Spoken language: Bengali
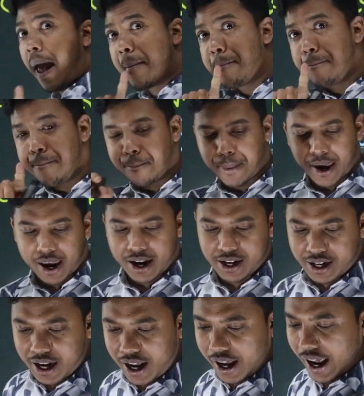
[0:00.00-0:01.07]

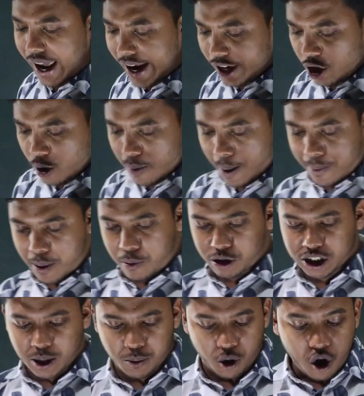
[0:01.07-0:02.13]
এমপিটি এই নিয়মে আমরা
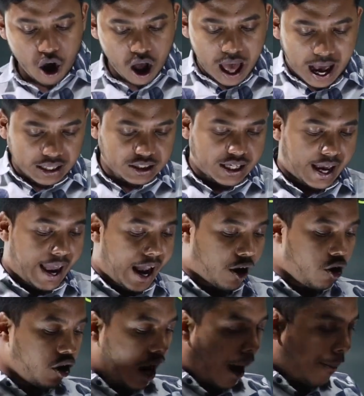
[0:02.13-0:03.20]
বসাবো আচ্ছা
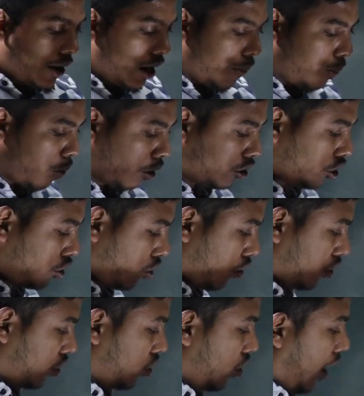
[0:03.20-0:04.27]
এখন আমার প্রশ্ন
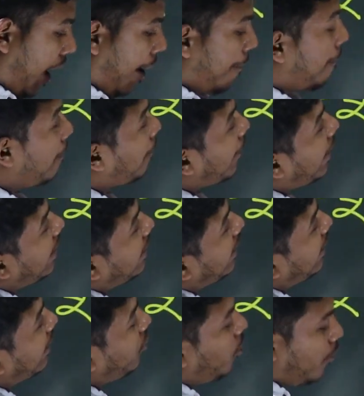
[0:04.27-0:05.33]
হচ্ছিল এমপিটি
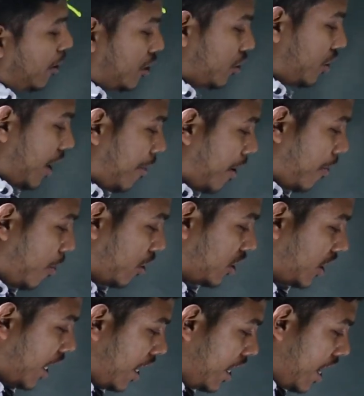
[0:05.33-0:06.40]
নিয়মে যদি আমরা
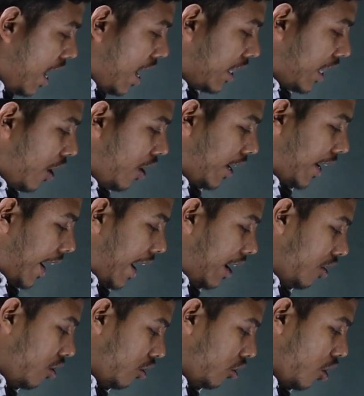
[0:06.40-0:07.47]
বসাই তাহলে খেয়াল
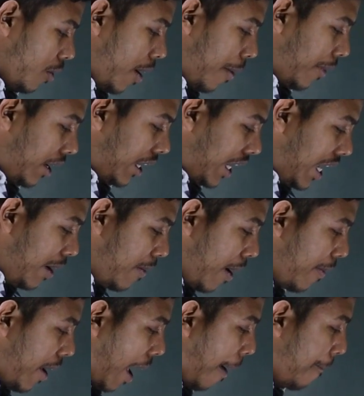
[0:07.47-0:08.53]
করতে হবে আমরা
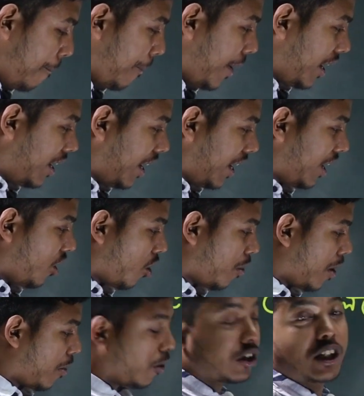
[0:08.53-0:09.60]
কিভাবে এমপিটি
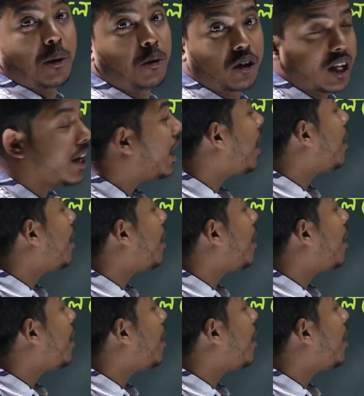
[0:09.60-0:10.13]
নিয়মে বসাবো তাই